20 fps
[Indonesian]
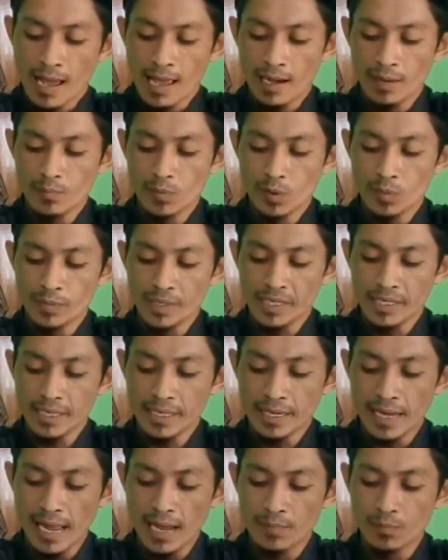al
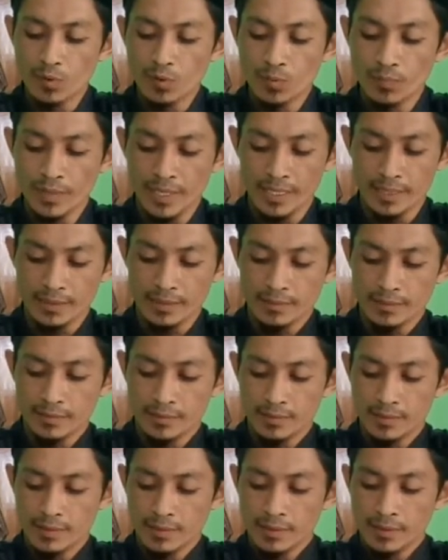mukmine kang mukmin
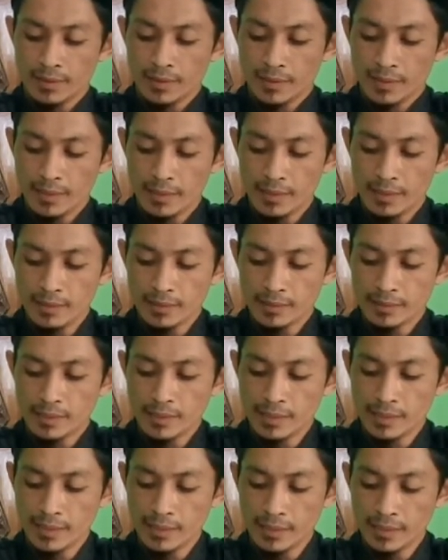ing
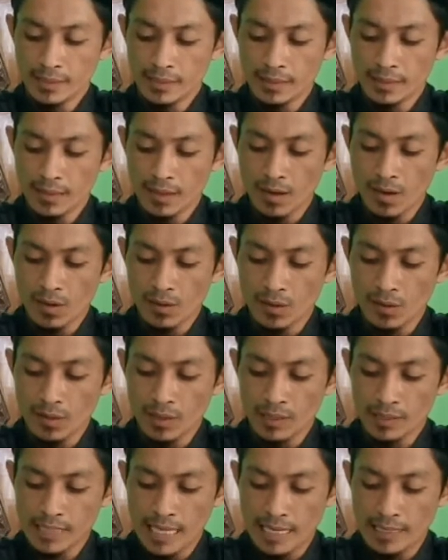di
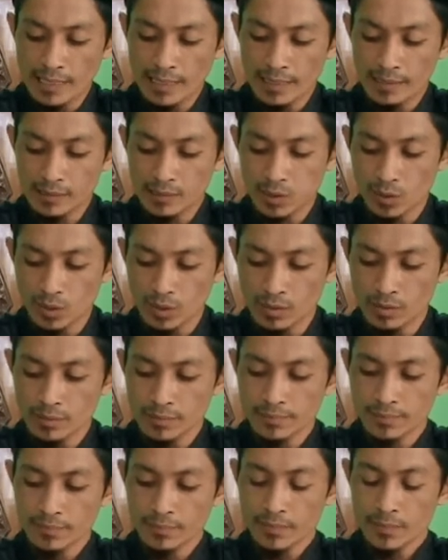ana ngersane ingsun